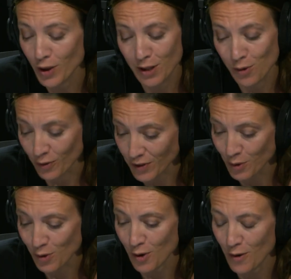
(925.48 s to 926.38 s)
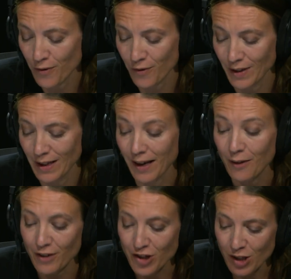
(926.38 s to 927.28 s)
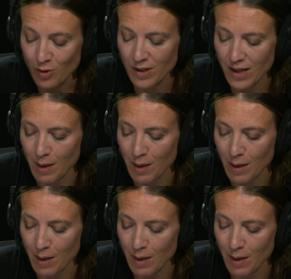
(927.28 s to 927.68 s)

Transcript: ils sont philosophes, ils réfléchissent aussi à la